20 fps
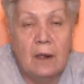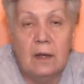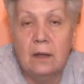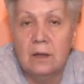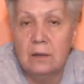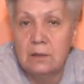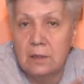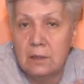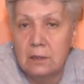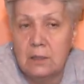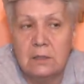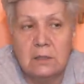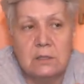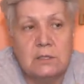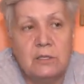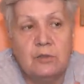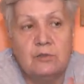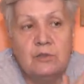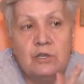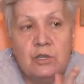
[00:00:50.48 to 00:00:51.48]
а, тогда на
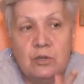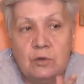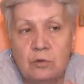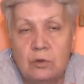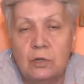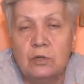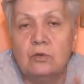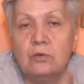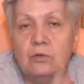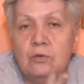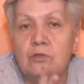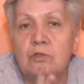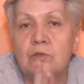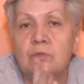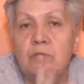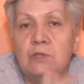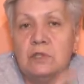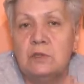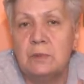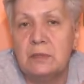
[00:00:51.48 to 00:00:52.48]
следующий год он уже
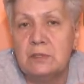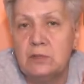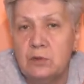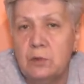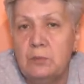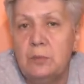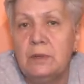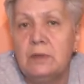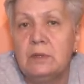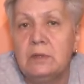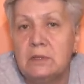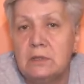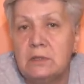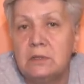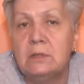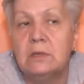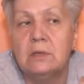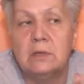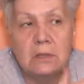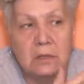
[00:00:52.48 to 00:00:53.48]
будет способен к,
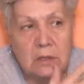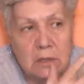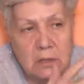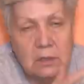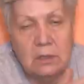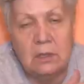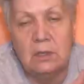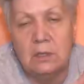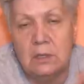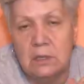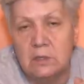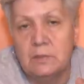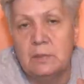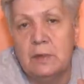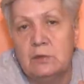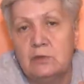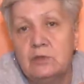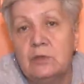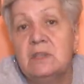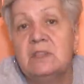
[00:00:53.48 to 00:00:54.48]
э, и
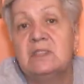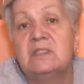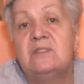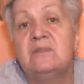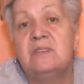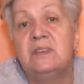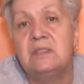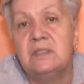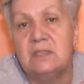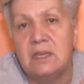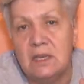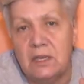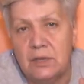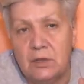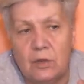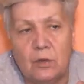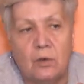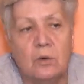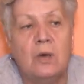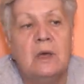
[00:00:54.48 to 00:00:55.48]
расположен к
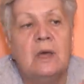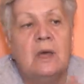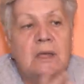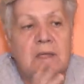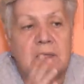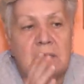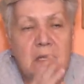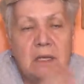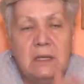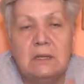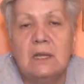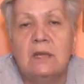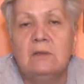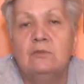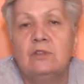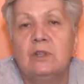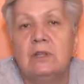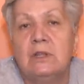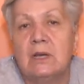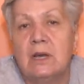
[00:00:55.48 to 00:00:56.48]
цветению. За лето
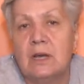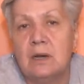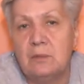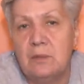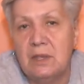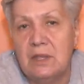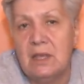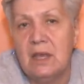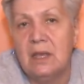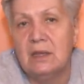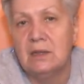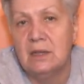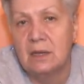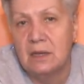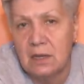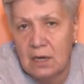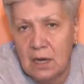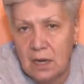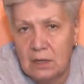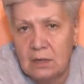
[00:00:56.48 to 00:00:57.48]
его надо кормить
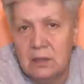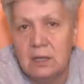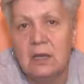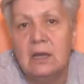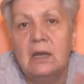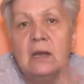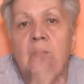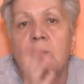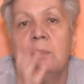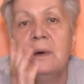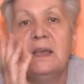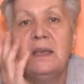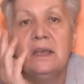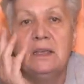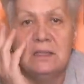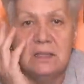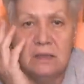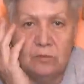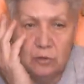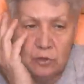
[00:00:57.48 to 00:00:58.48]
неоднократно,
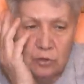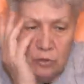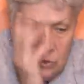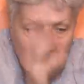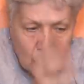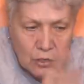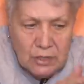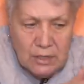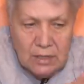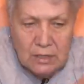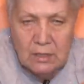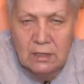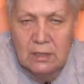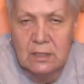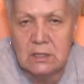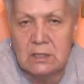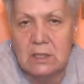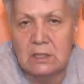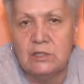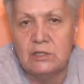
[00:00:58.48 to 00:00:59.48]
поить его тоже надо
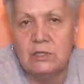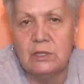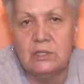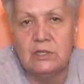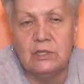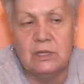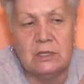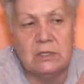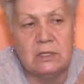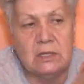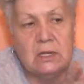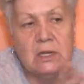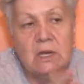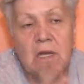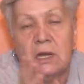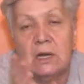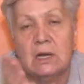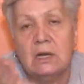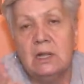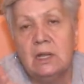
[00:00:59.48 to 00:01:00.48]
достаточно часто.
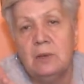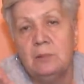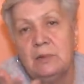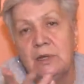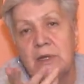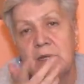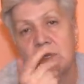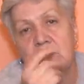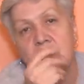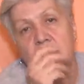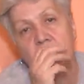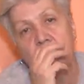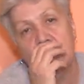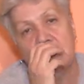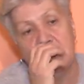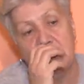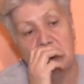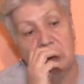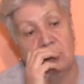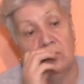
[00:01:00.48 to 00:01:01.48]
Хлебный настой
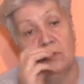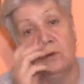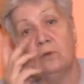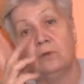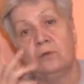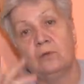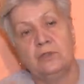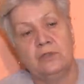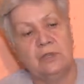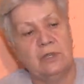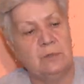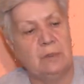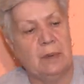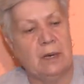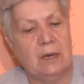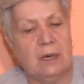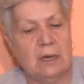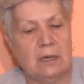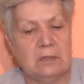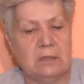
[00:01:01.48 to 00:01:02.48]
для него очень
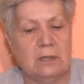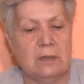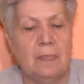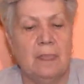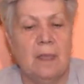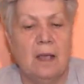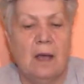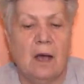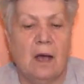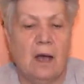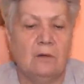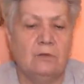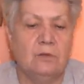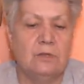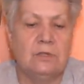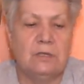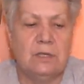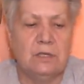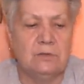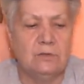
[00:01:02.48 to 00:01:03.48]
показан. А
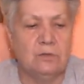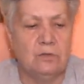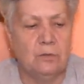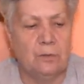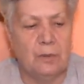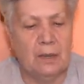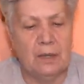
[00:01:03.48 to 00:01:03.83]
вот здесь вот в